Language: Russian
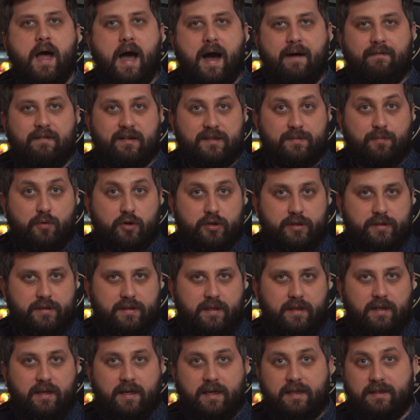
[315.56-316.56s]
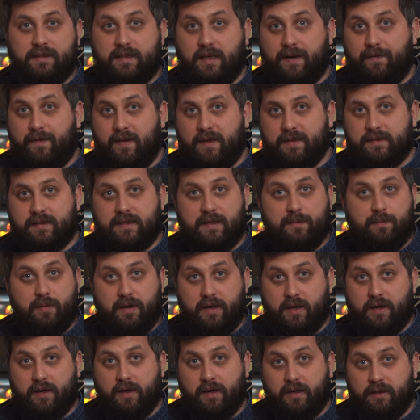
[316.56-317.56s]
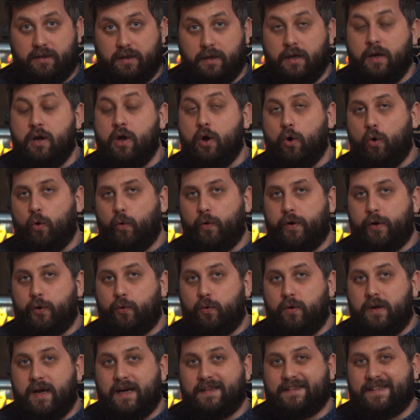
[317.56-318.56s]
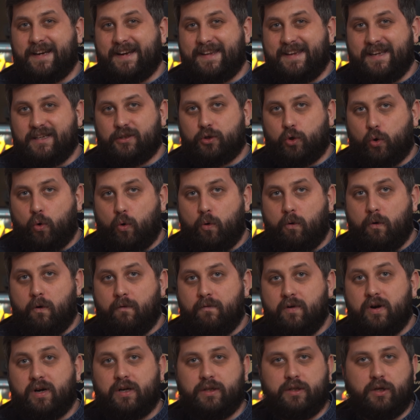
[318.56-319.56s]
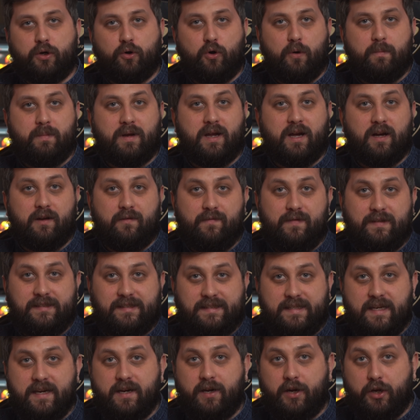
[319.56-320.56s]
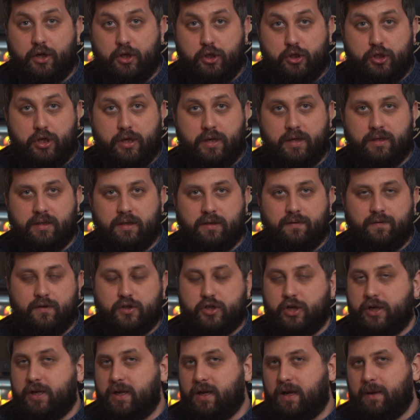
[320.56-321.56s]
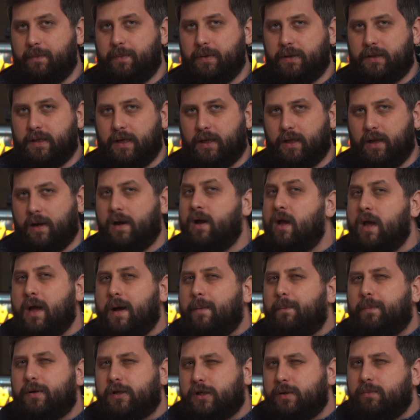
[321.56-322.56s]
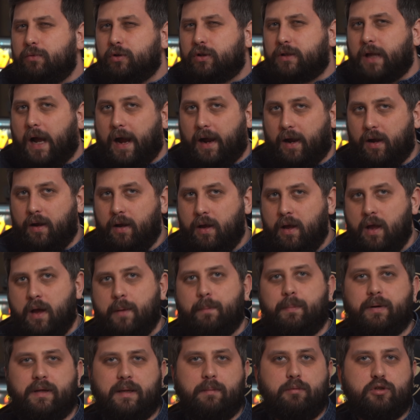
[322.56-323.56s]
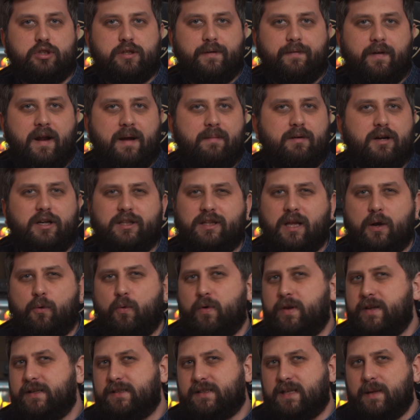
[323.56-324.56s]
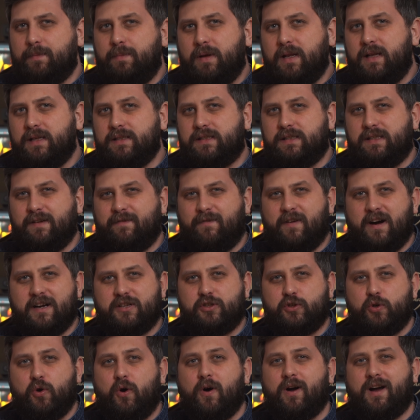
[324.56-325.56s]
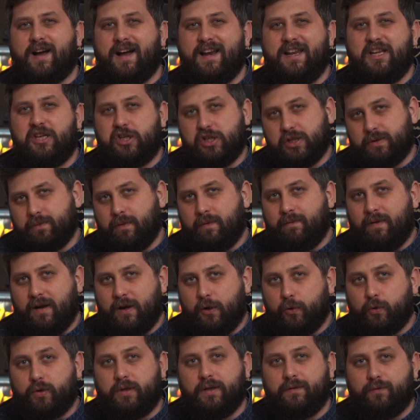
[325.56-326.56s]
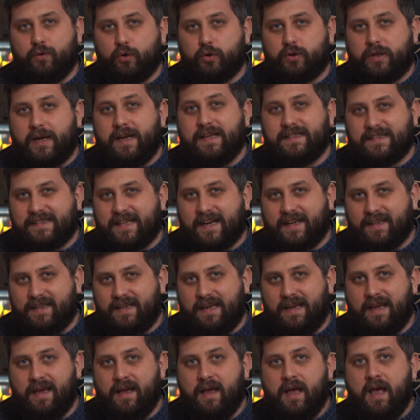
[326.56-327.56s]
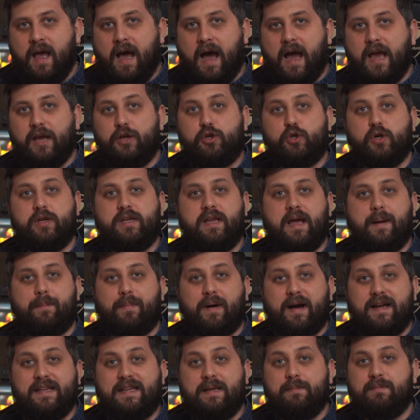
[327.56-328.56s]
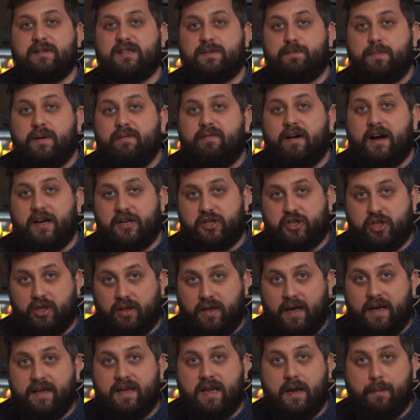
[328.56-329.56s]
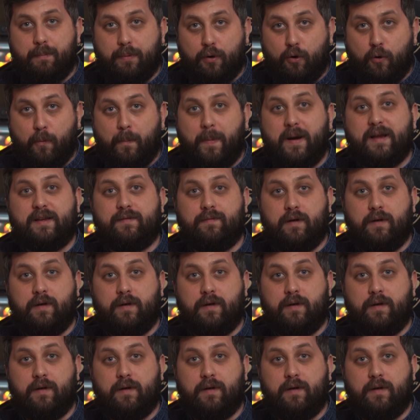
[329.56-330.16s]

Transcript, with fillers: а возможности для интервенции перекрыты, у регулятора нет другого выхода, кроме как ввести ограничения на движение капитала. Почему так? потому что в рамках такой нестабильности важно количество валюты внутри страны, а еще необходимо сбивать желание покупать